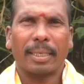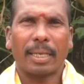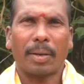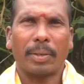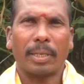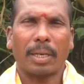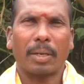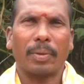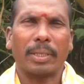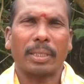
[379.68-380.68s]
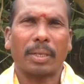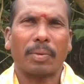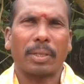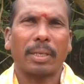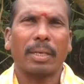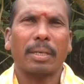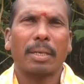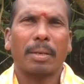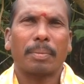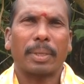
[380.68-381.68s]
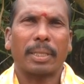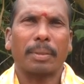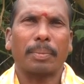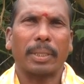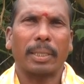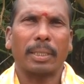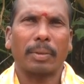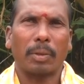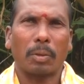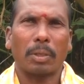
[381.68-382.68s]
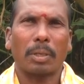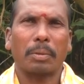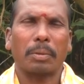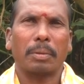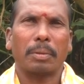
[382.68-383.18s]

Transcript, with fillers: ఇలా వరి నాట్లు వేసిన తర్వాత ప్రతి పదిహేను ఇరవై రోజులకు